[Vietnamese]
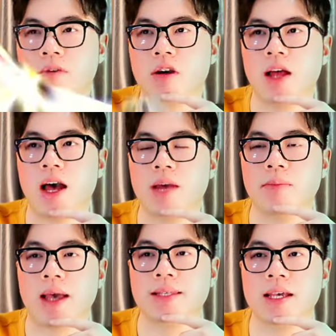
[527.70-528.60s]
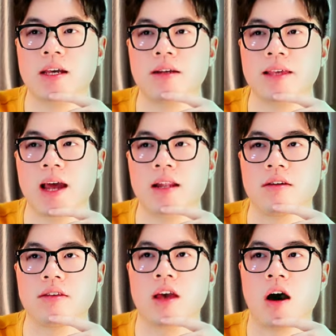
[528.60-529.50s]
có thể các bạn sẽ cân nhắc
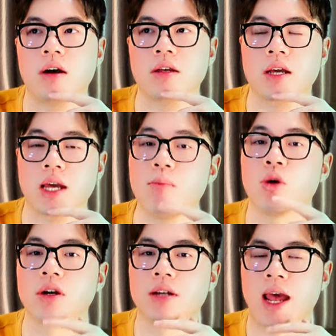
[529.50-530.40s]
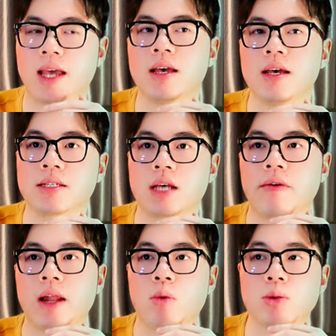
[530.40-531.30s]
lựa chọn cái mùi hương này so
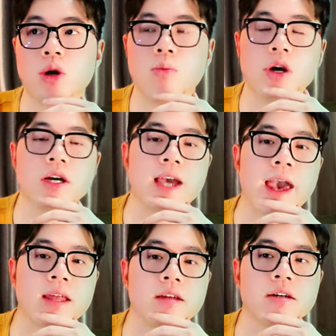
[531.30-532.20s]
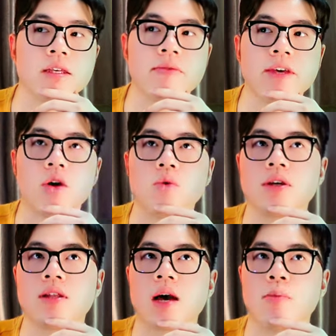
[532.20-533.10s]
với là một số mùi hương khác nữa, ví dụ
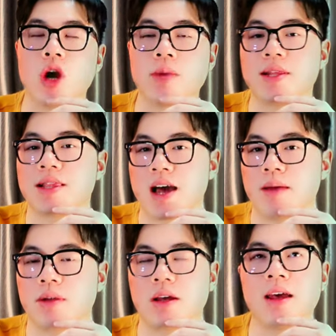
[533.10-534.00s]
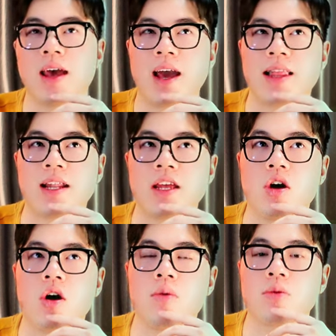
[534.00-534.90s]
như là Bohemian Lam nè, hay là
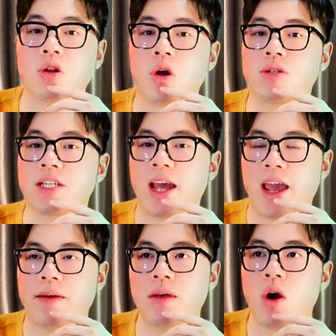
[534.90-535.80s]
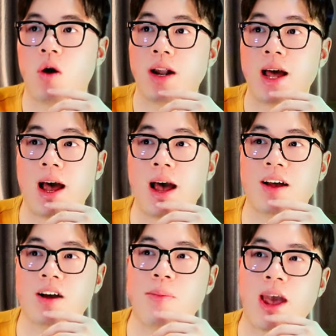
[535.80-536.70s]
Dior Cologne chẳng hạn. Hoặc là
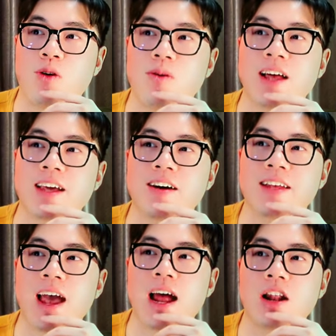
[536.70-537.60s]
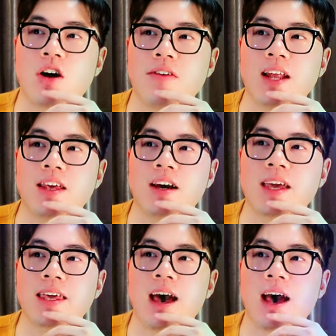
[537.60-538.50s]
các bạn cũng có thể cân nhắc đối với là những
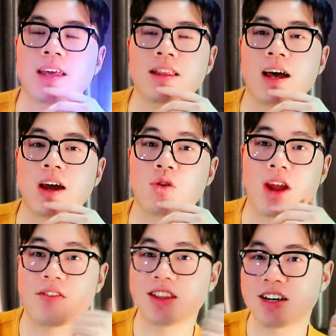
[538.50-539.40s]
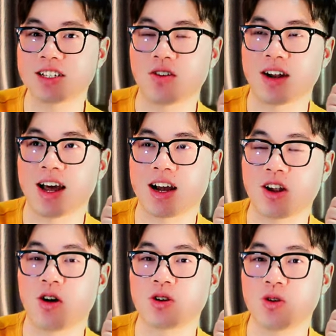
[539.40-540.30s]
cái chai như là Creed Aventus hoặc là
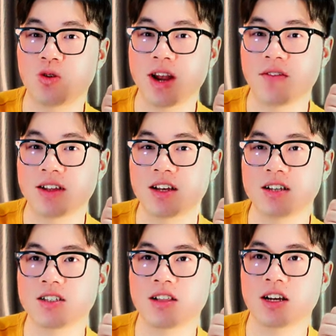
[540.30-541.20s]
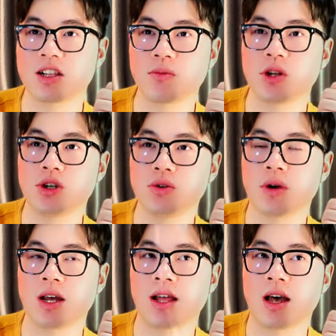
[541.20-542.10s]
clone của Creed Aventus như là Club de Nuit
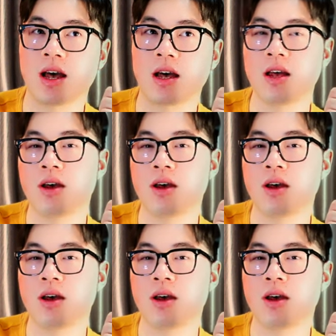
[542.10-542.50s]
hay là